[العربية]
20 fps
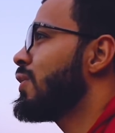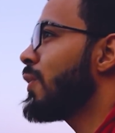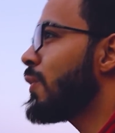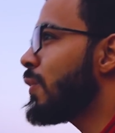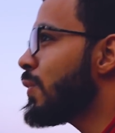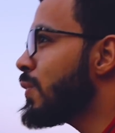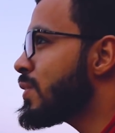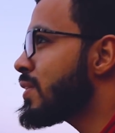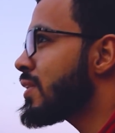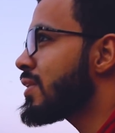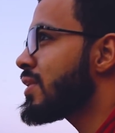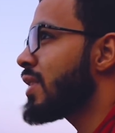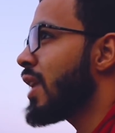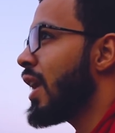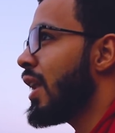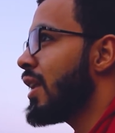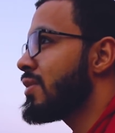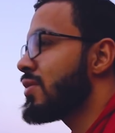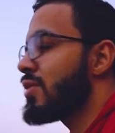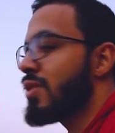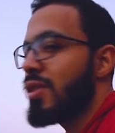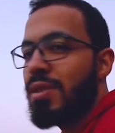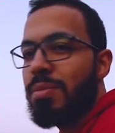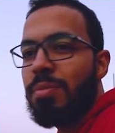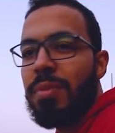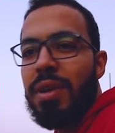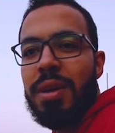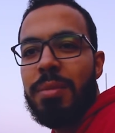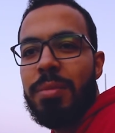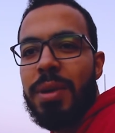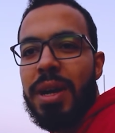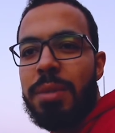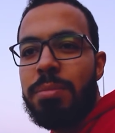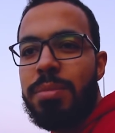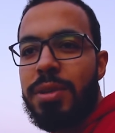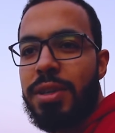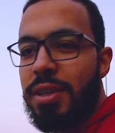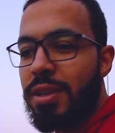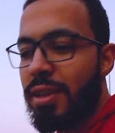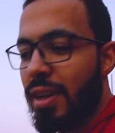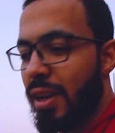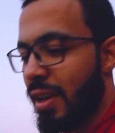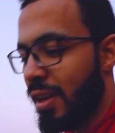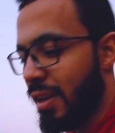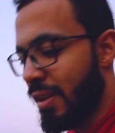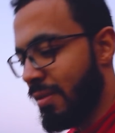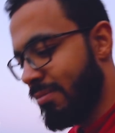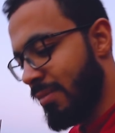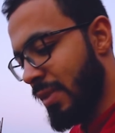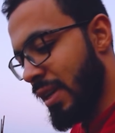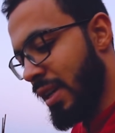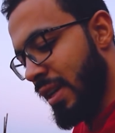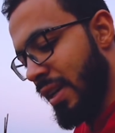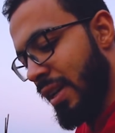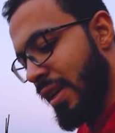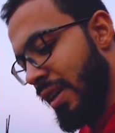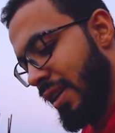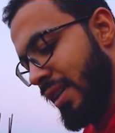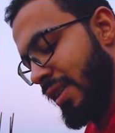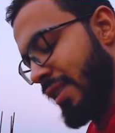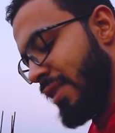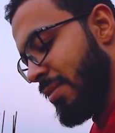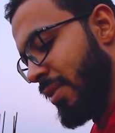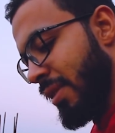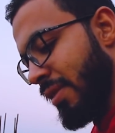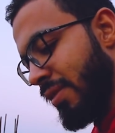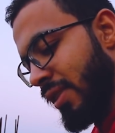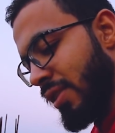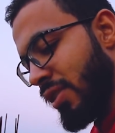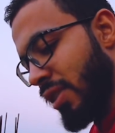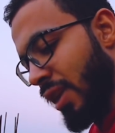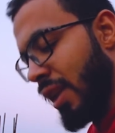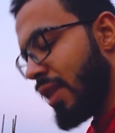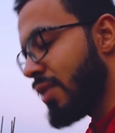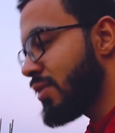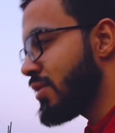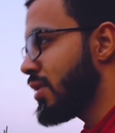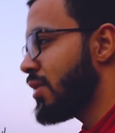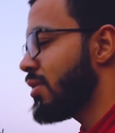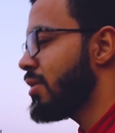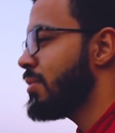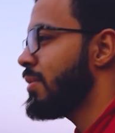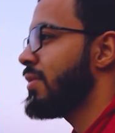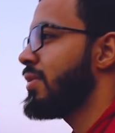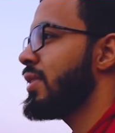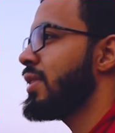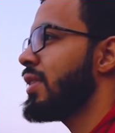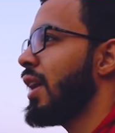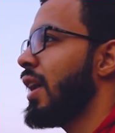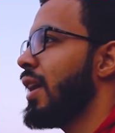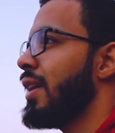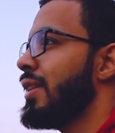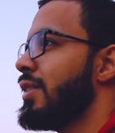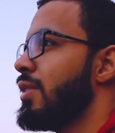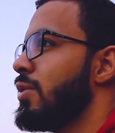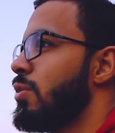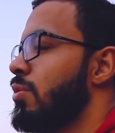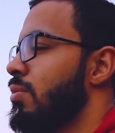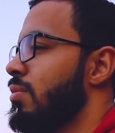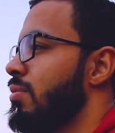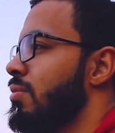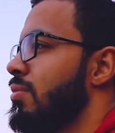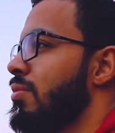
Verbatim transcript: to lose challenges ما بحبش ان انا يبقى في تشالنج او يبقى في تحدي و...